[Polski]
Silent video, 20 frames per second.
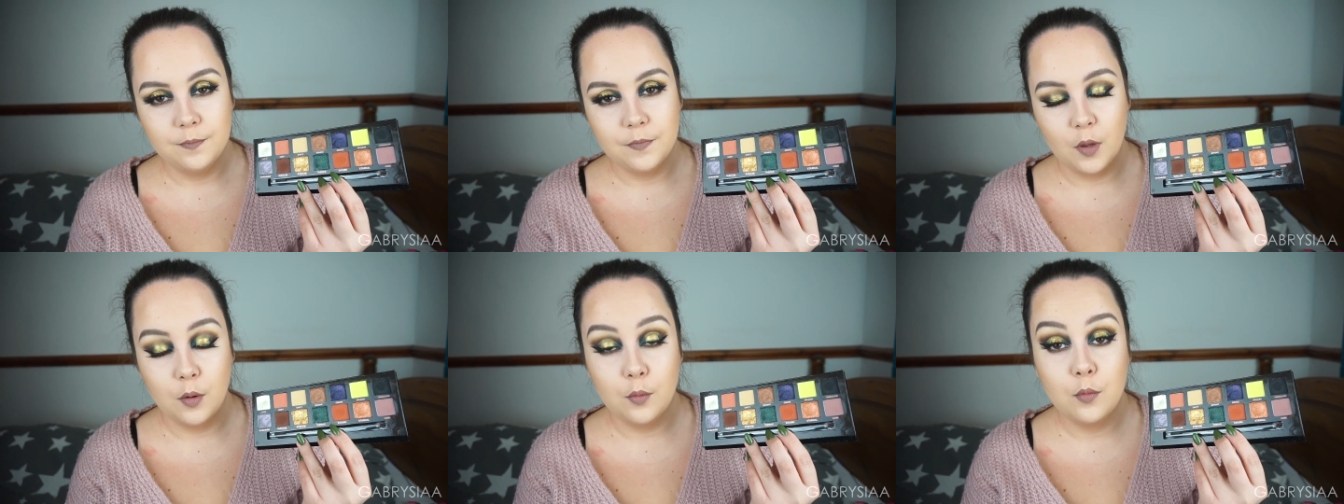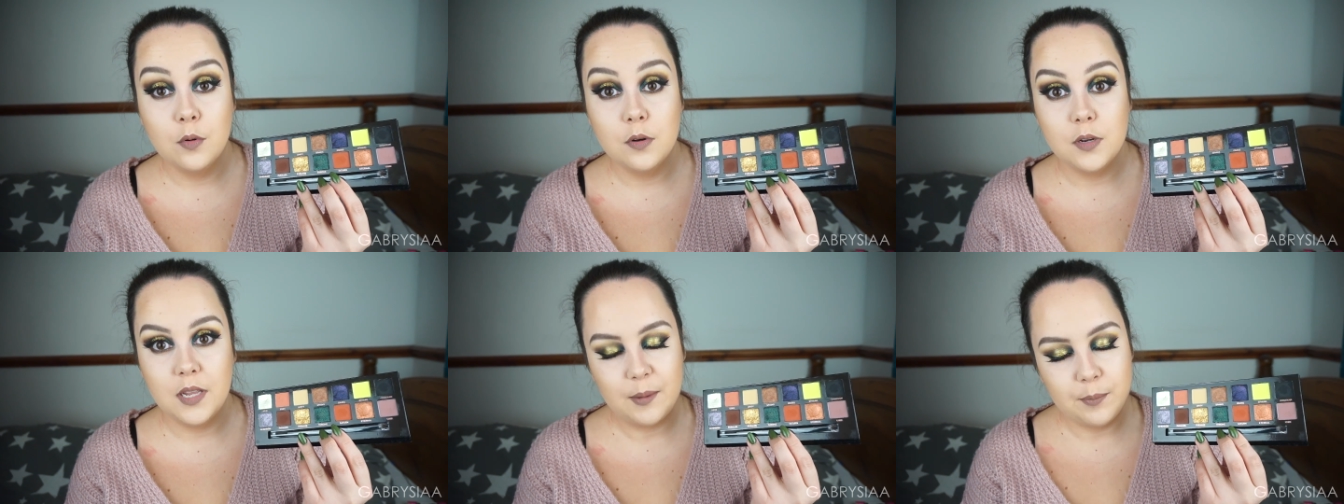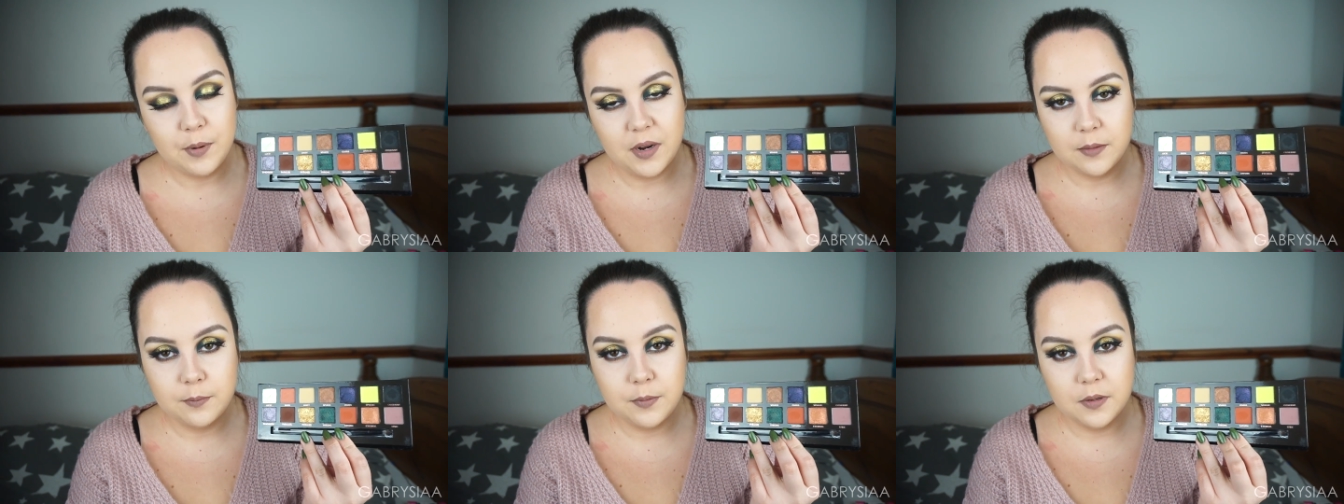Ogólnie
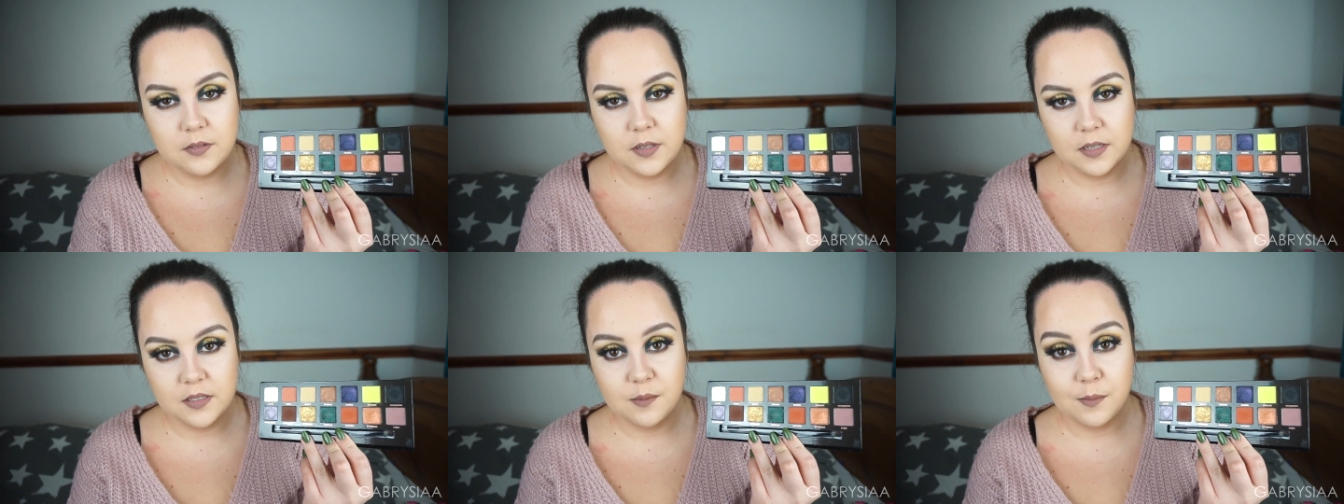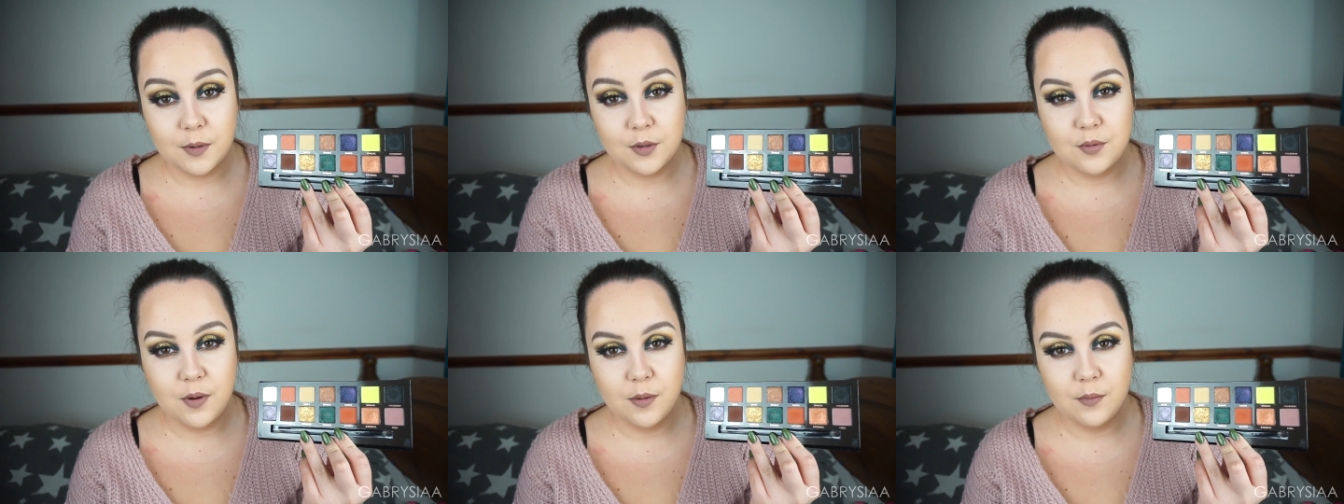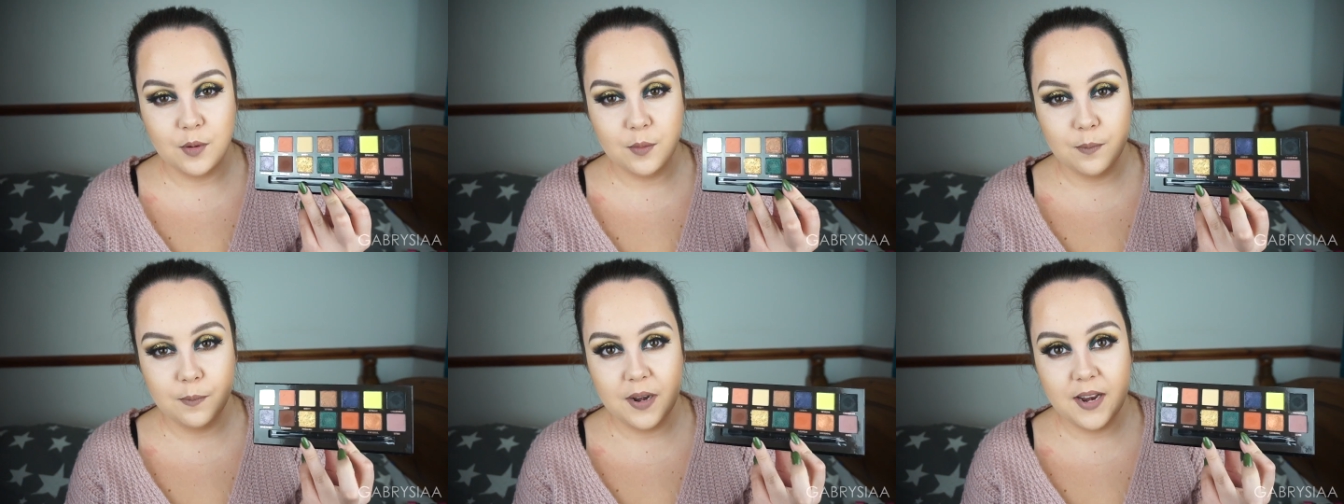po raz pierwszy jak zobaczyłam
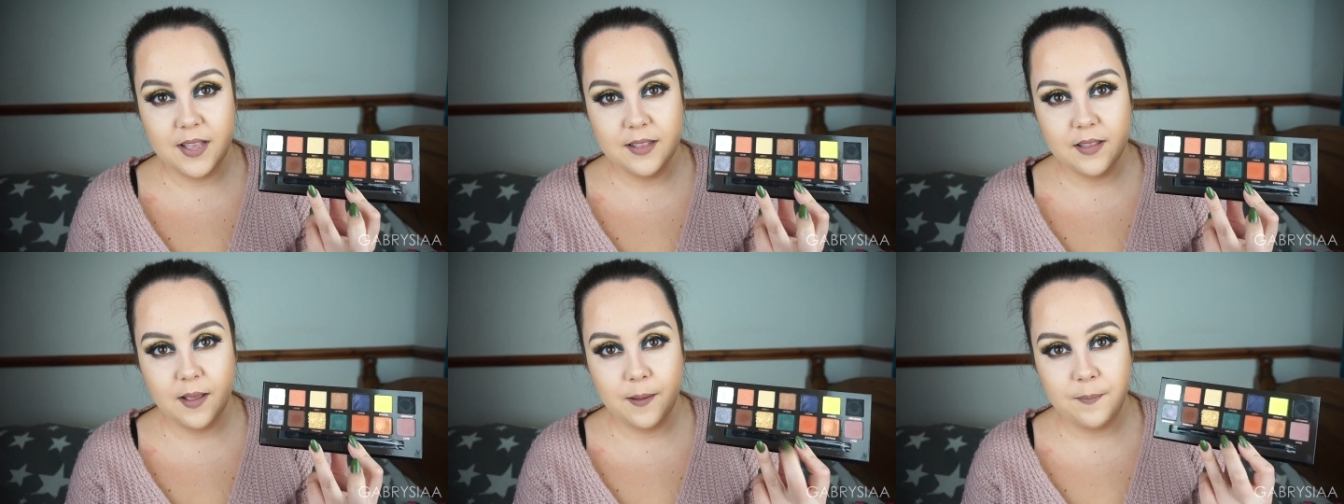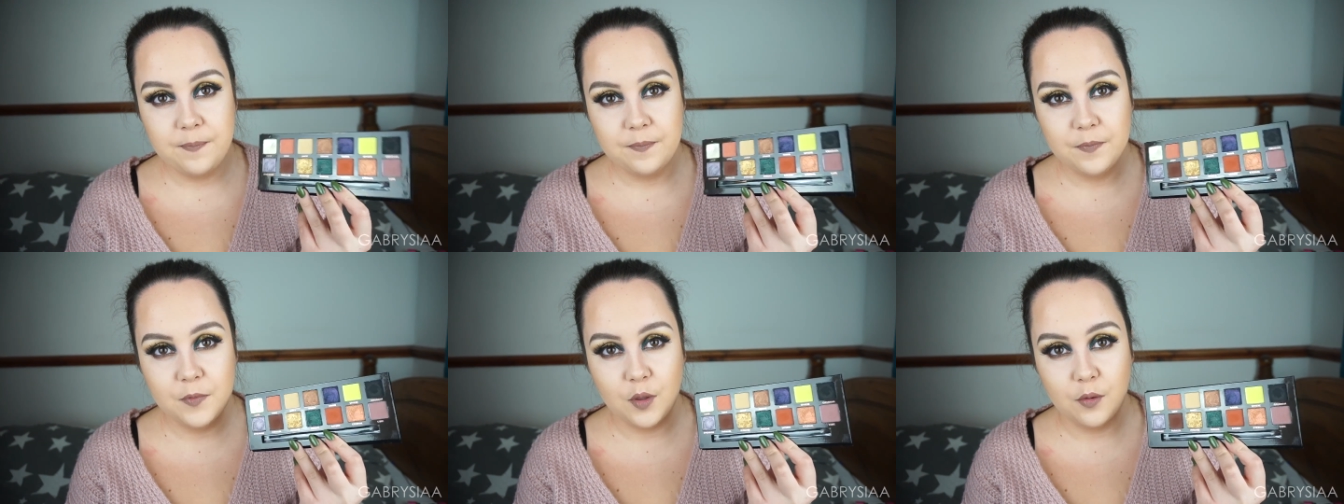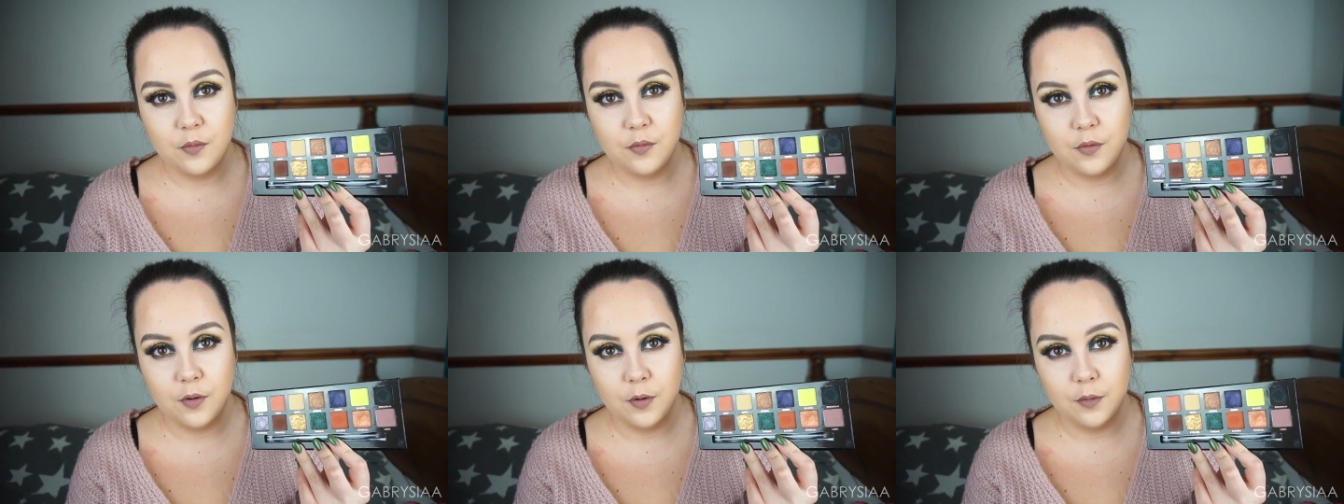tą paletę, to
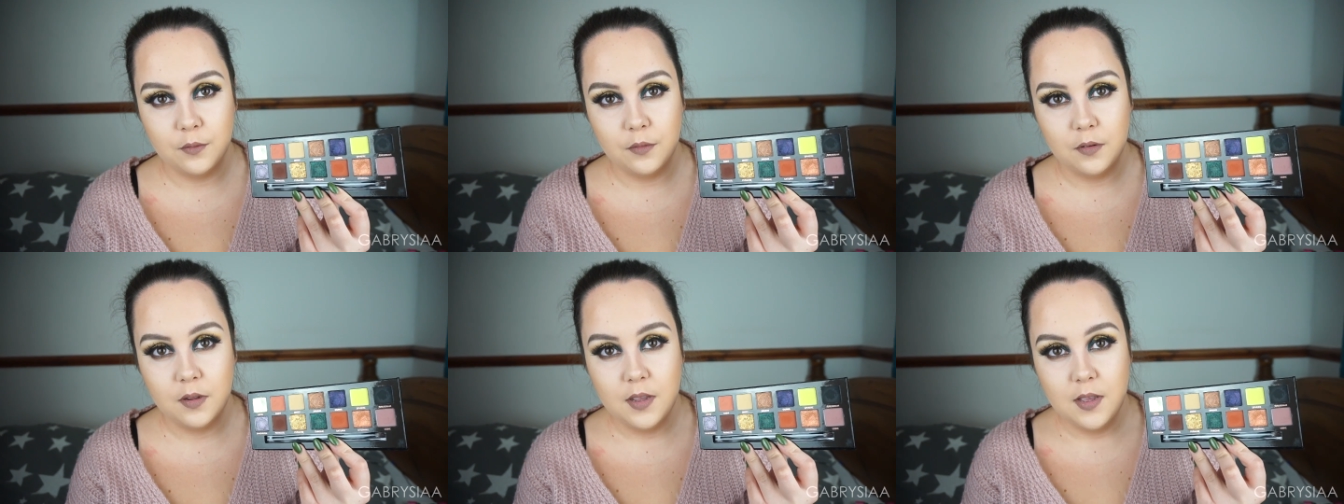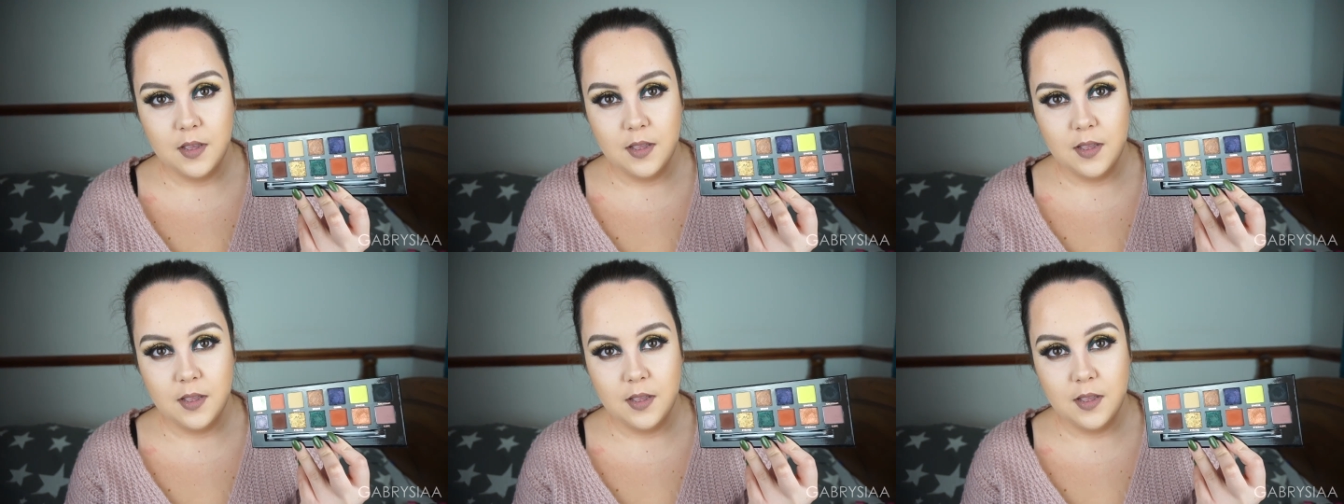Fron.